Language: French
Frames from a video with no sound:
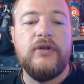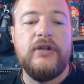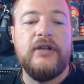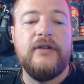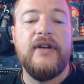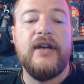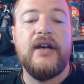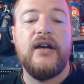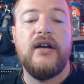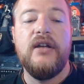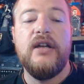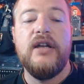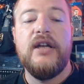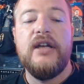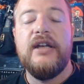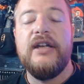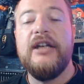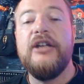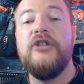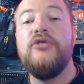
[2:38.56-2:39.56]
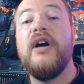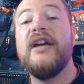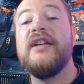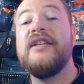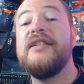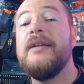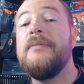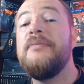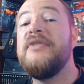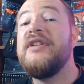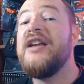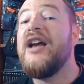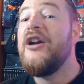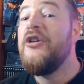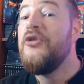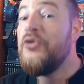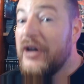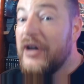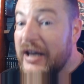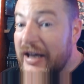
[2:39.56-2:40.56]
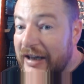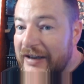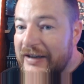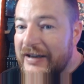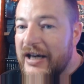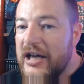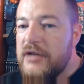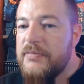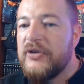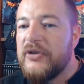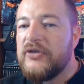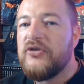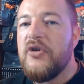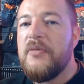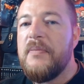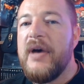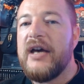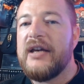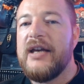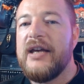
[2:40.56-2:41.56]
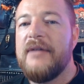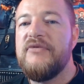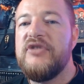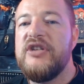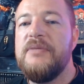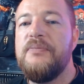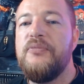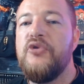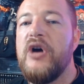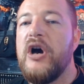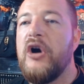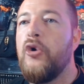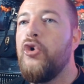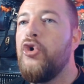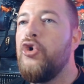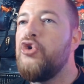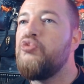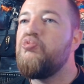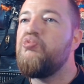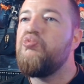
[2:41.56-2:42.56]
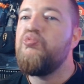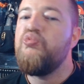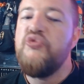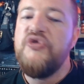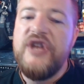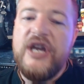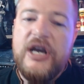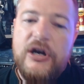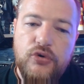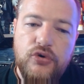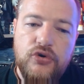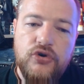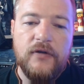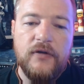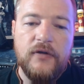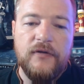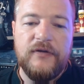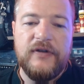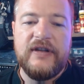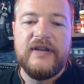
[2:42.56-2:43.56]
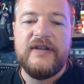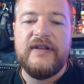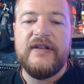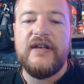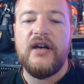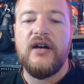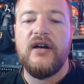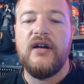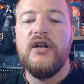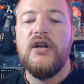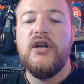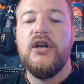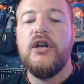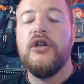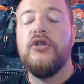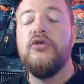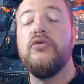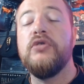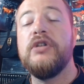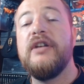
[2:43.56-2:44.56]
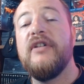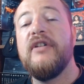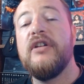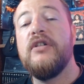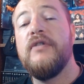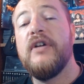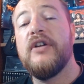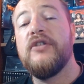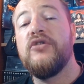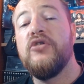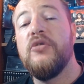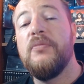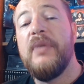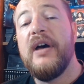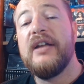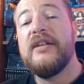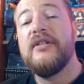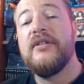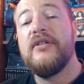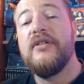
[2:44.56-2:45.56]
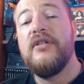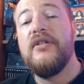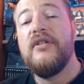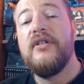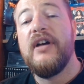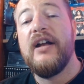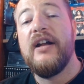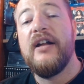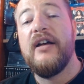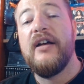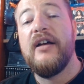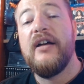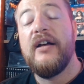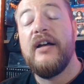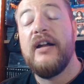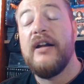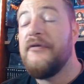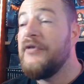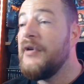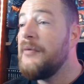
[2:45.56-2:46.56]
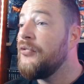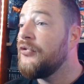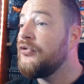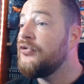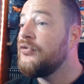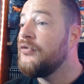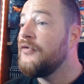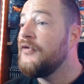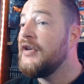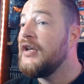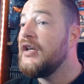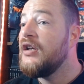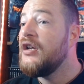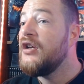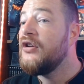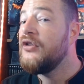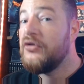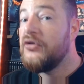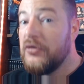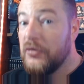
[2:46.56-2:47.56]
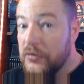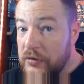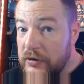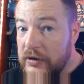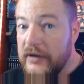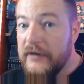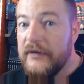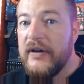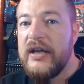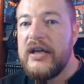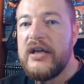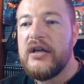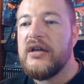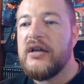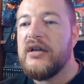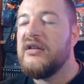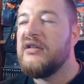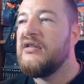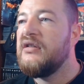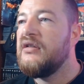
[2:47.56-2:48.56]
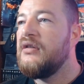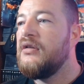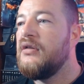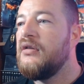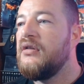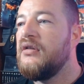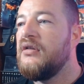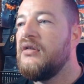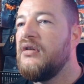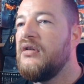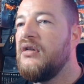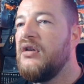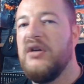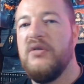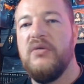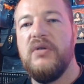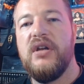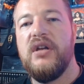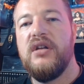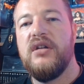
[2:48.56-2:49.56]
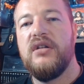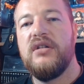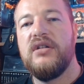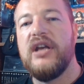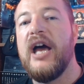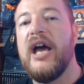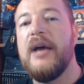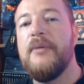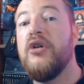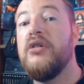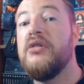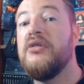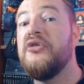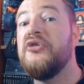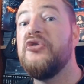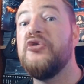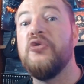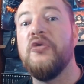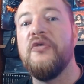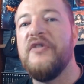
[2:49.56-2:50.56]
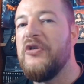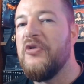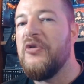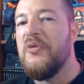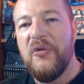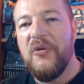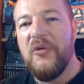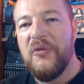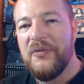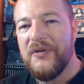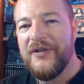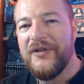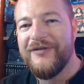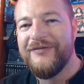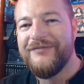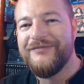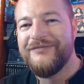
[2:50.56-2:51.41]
univers. Il doit accepter un lourd héritage, parce que Marc a un petit peu un rôle d'élu, j'ai envie de dire. Donc il va devoir se battre à la, fois pour sauver son univers. et ouais, carrément, sauver le monde.